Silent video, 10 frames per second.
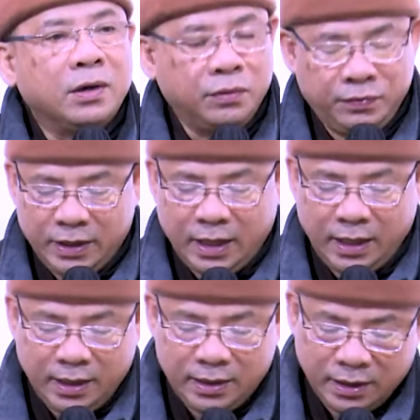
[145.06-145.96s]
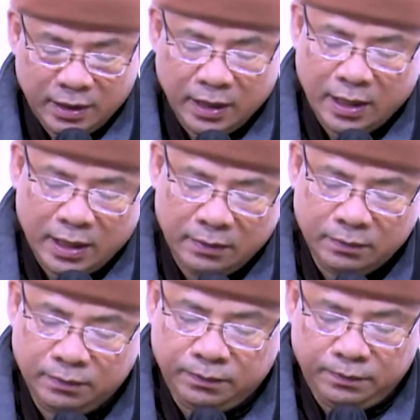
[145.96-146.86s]
Quý vị thấy đó, tất nhiên là
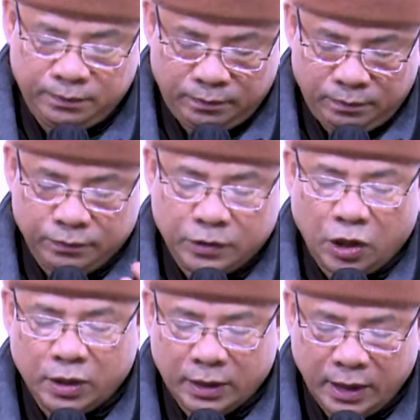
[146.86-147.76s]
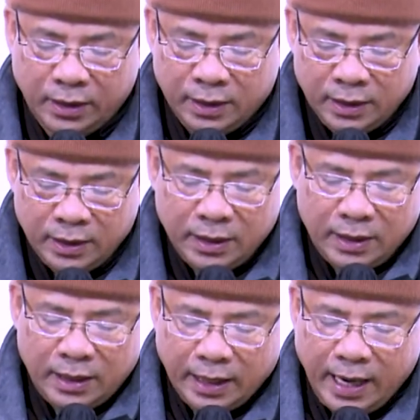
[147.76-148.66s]
có cái tích
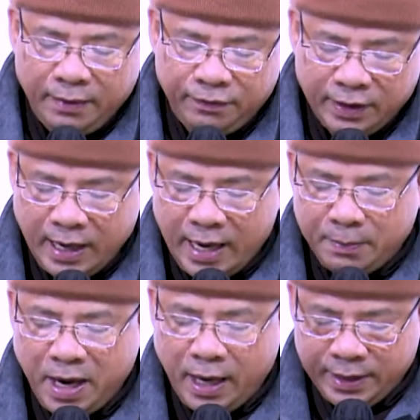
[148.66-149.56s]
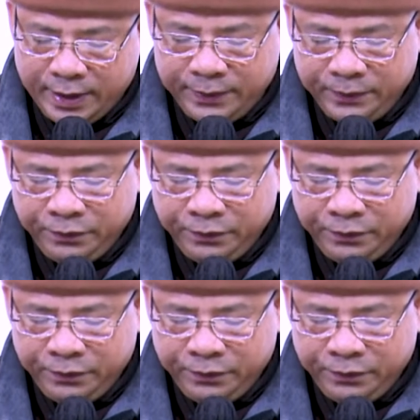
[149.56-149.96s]
là Ngài Phật Đà Ba Lợi,